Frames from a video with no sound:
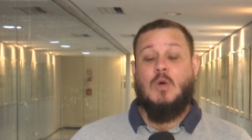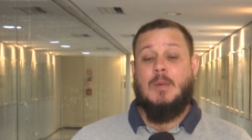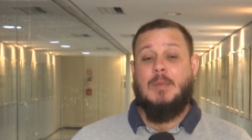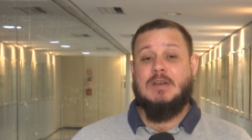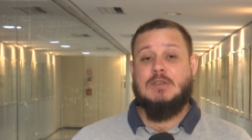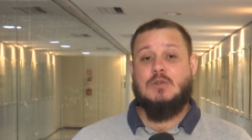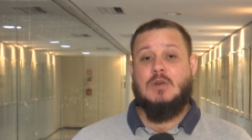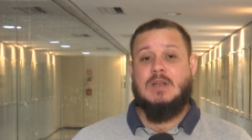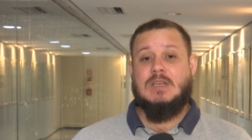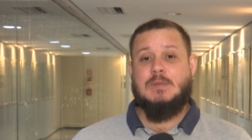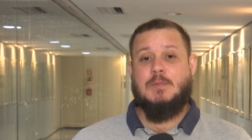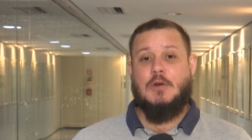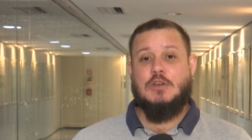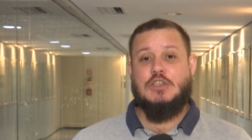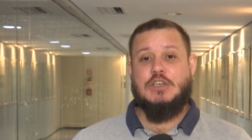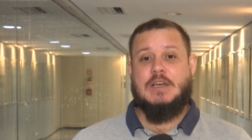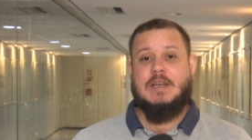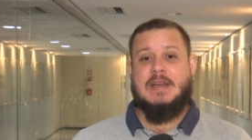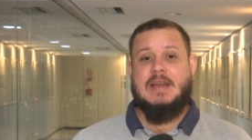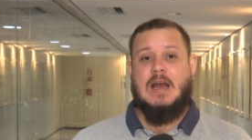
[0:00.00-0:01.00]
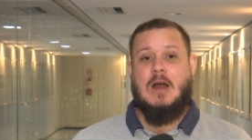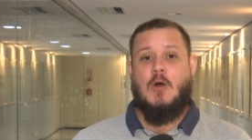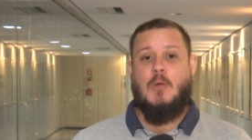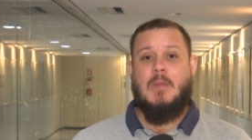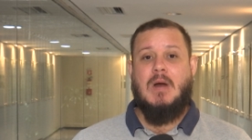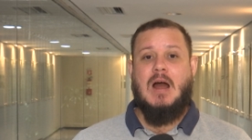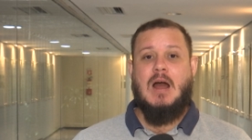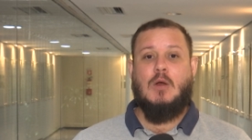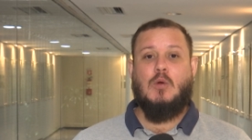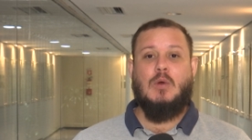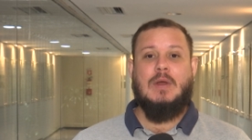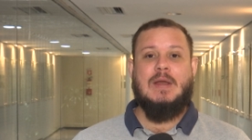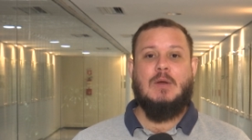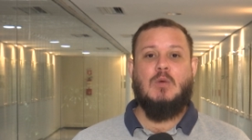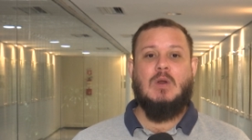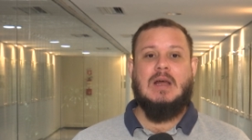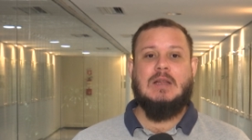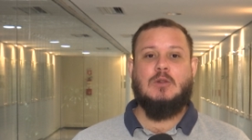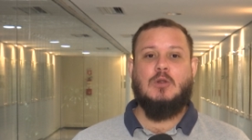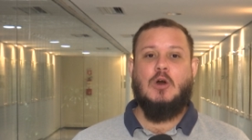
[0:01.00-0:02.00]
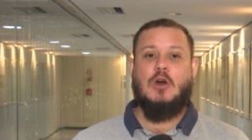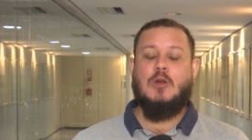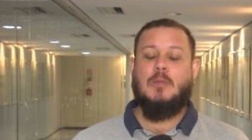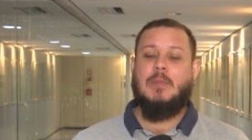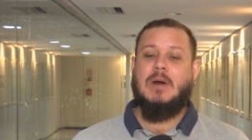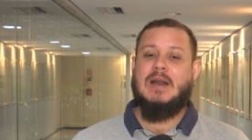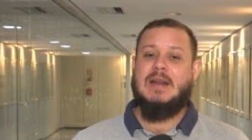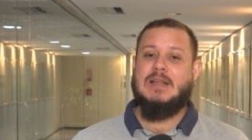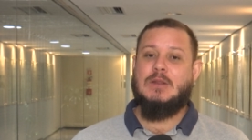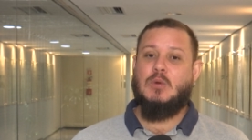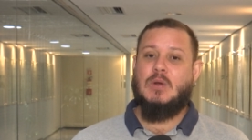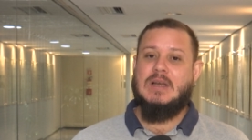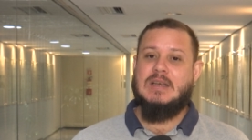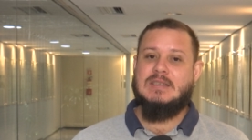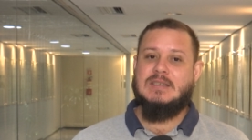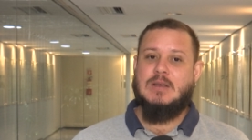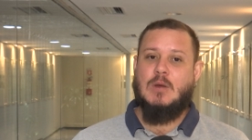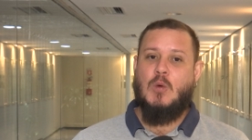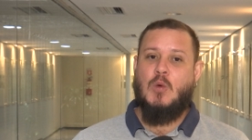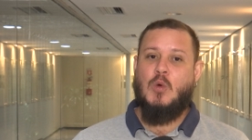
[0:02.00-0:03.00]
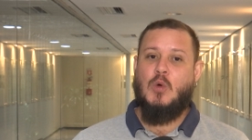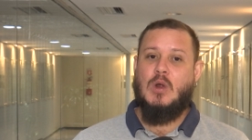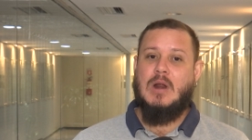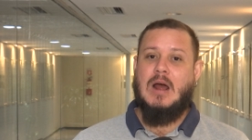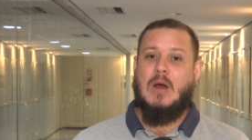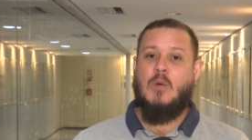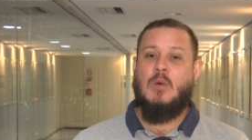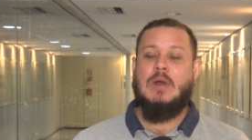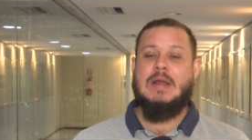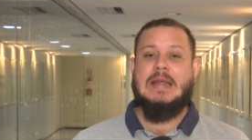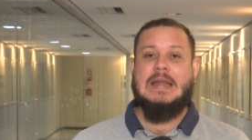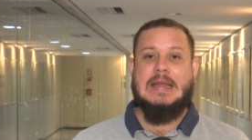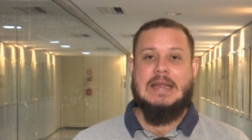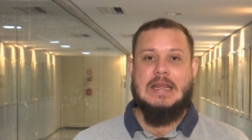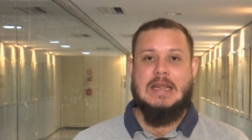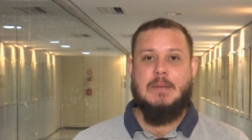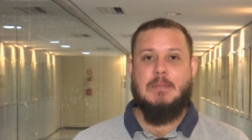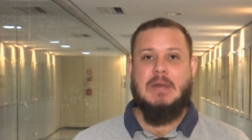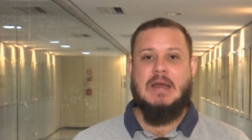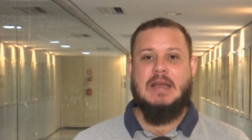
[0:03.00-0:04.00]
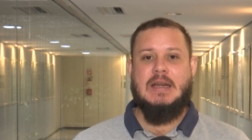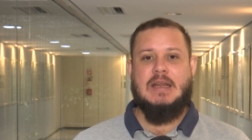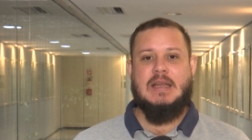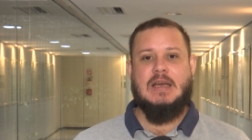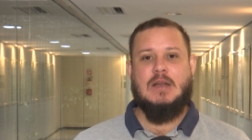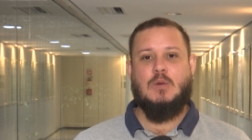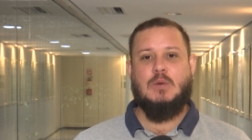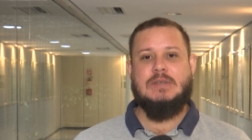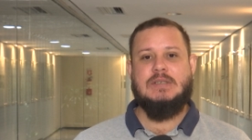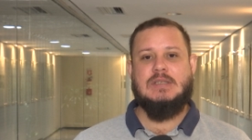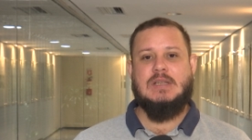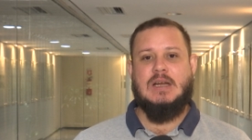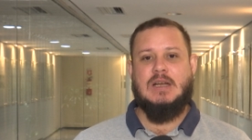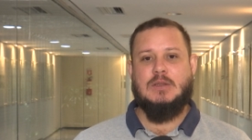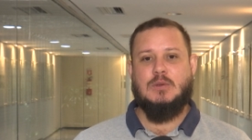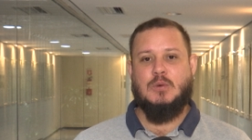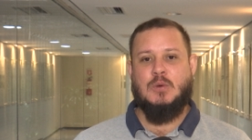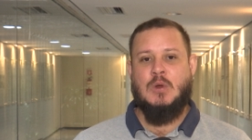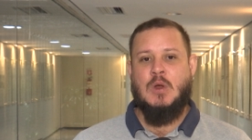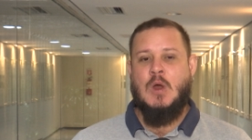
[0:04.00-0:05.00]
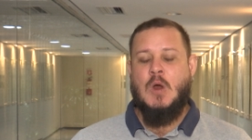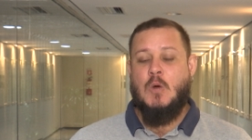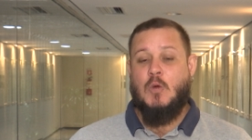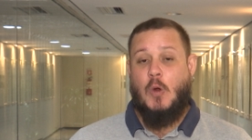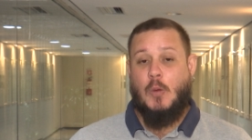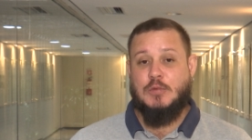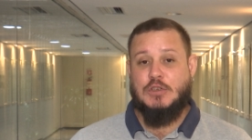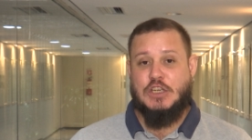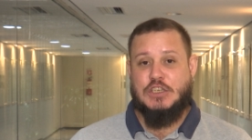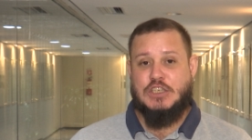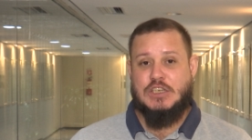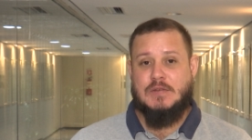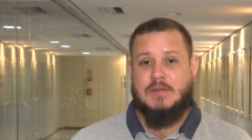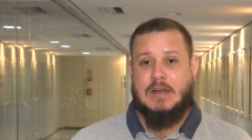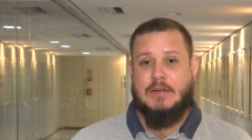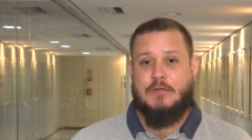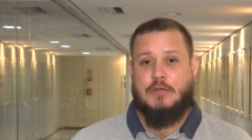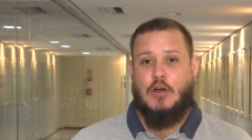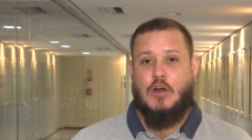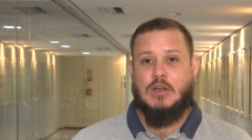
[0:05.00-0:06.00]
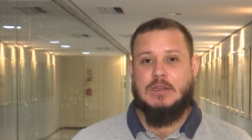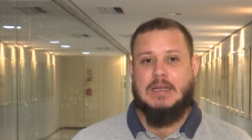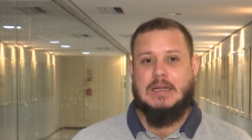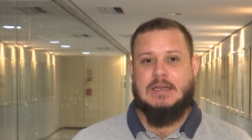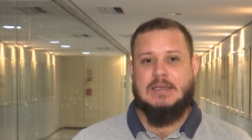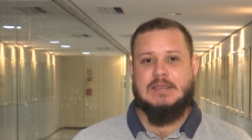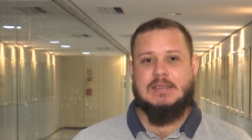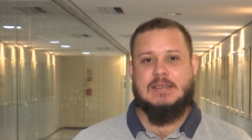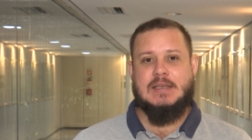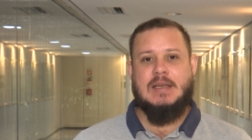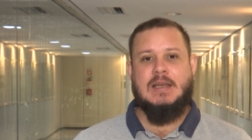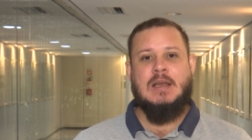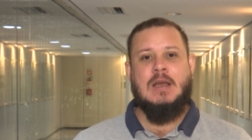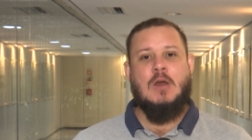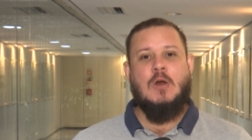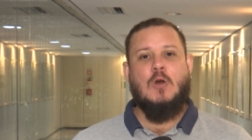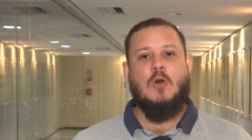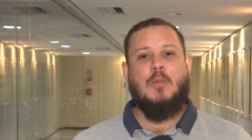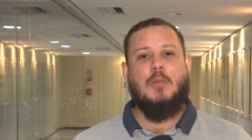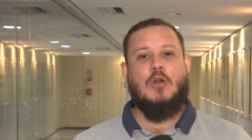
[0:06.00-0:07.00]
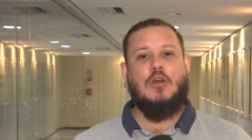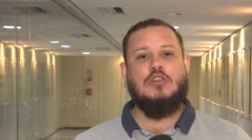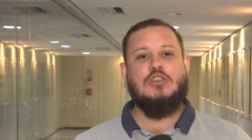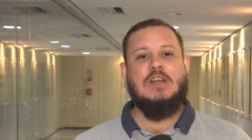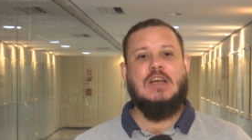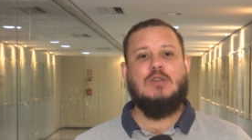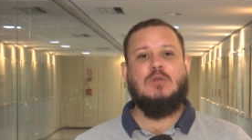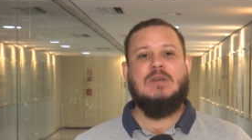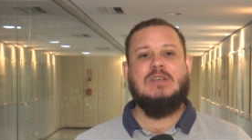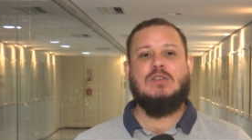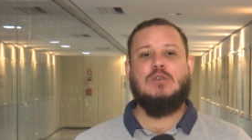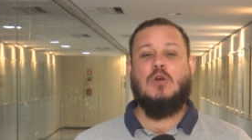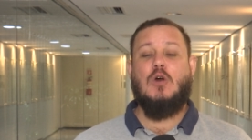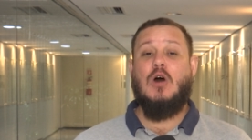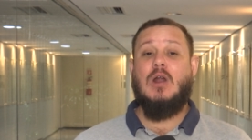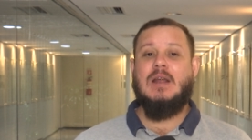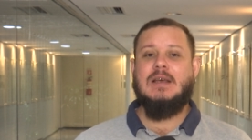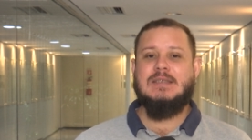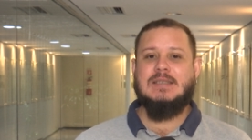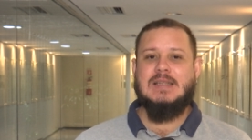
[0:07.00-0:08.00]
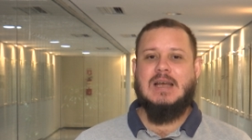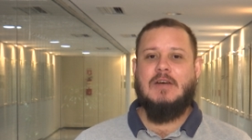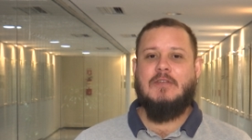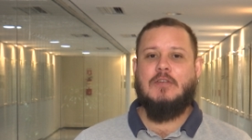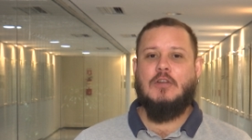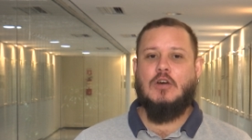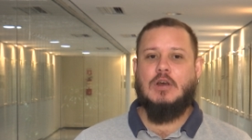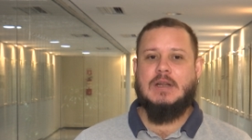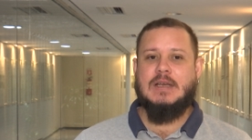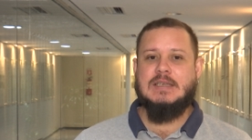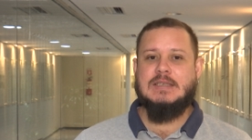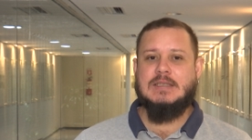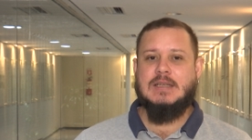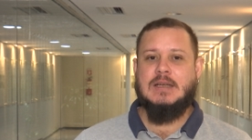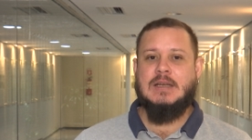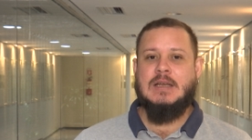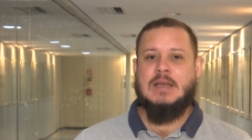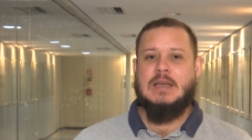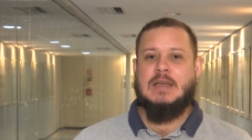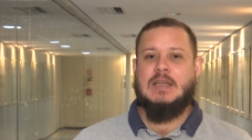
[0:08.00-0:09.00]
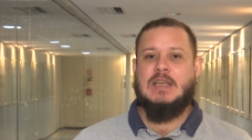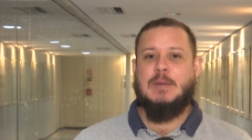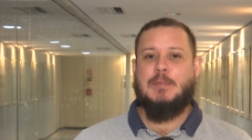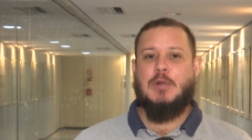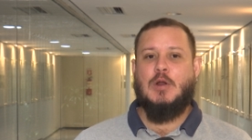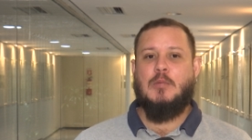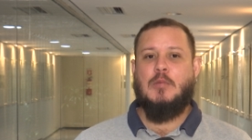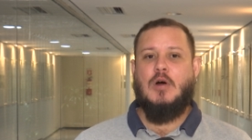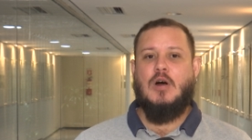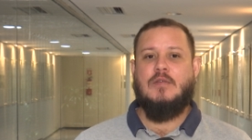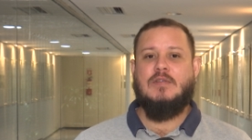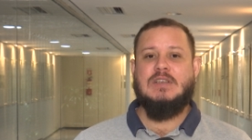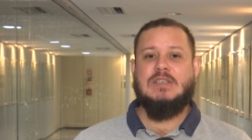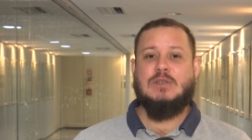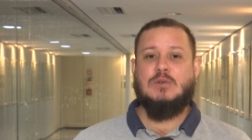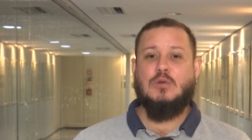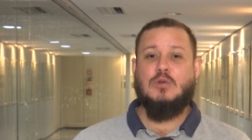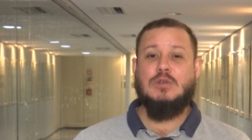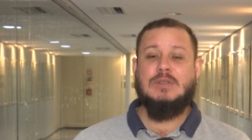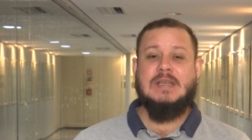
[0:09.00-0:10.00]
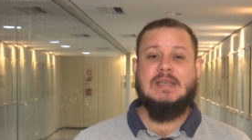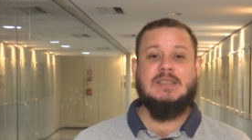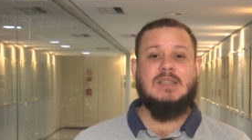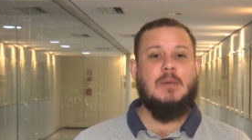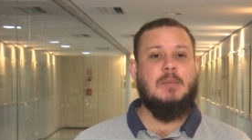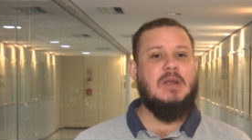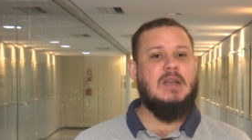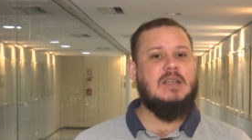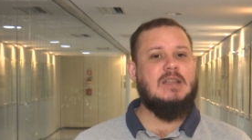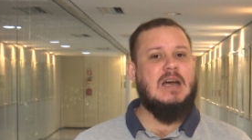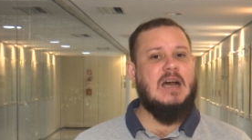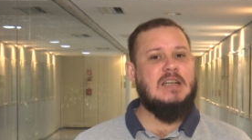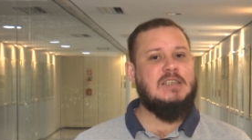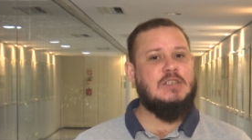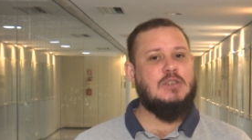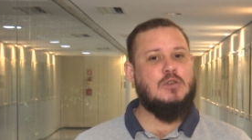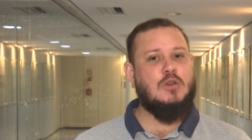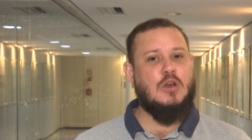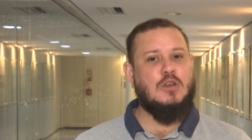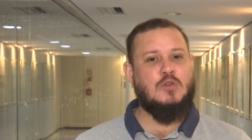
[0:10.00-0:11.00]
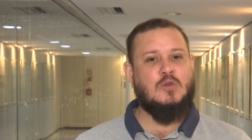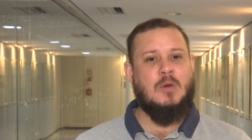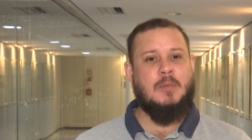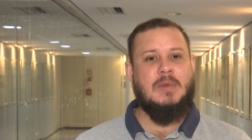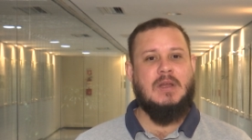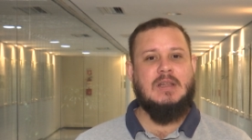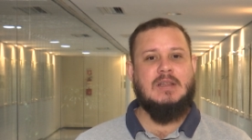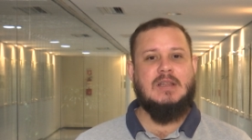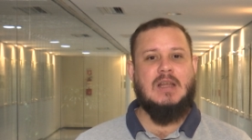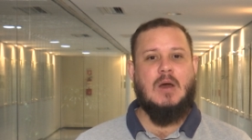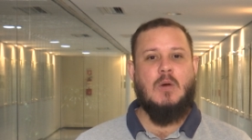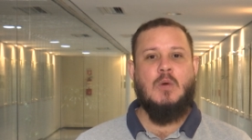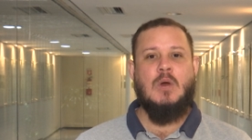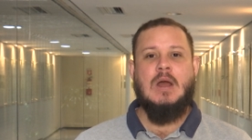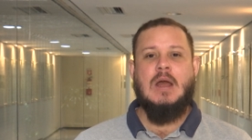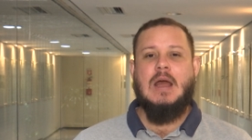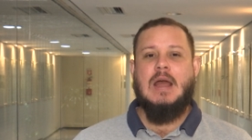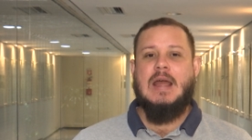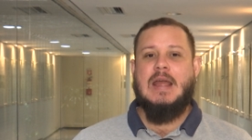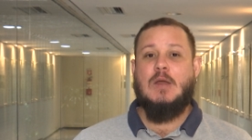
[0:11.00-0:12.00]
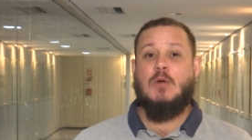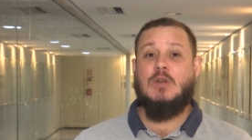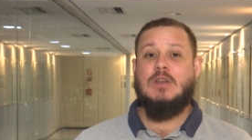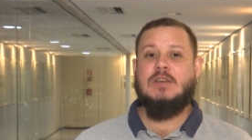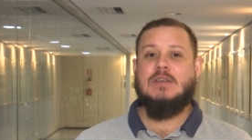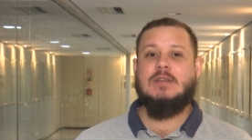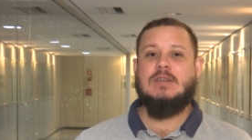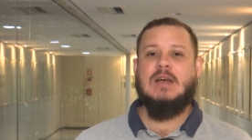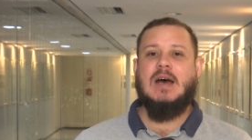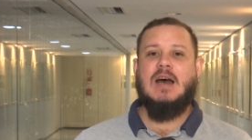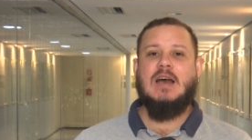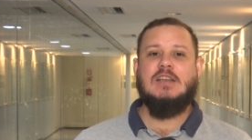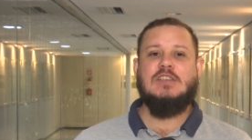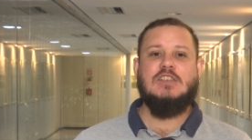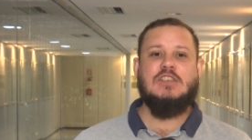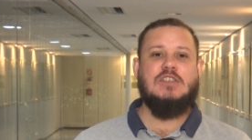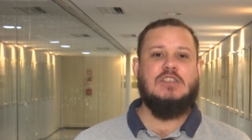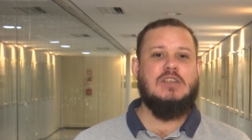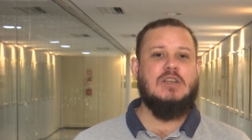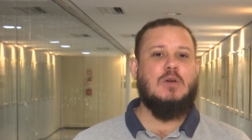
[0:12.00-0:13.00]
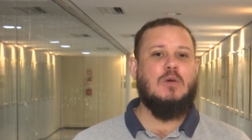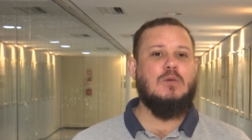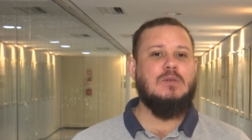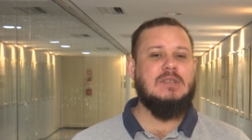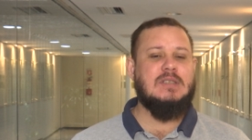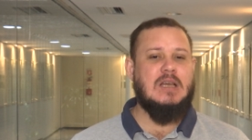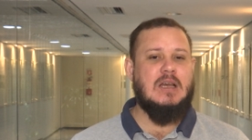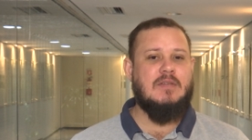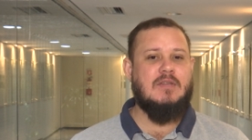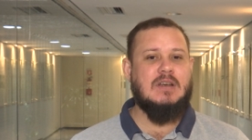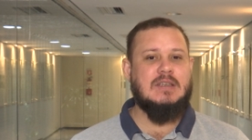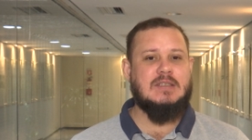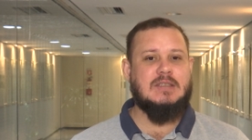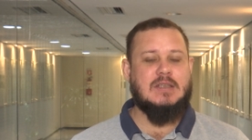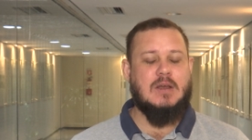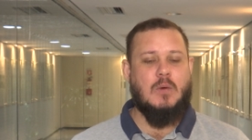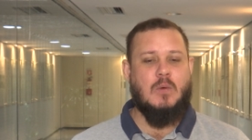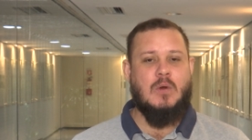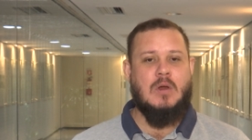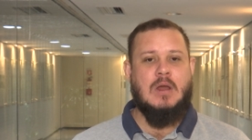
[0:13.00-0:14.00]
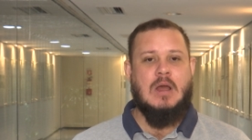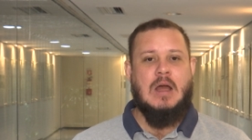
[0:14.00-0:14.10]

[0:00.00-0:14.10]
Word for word: O Amazonas pode criar um marco regulatório para a educação rural e ribeirinha no estado. O objetivo é fortalecer o projeto Escolas da Floresta, que promove sustentabilidade socioambiental em unidades de conservação.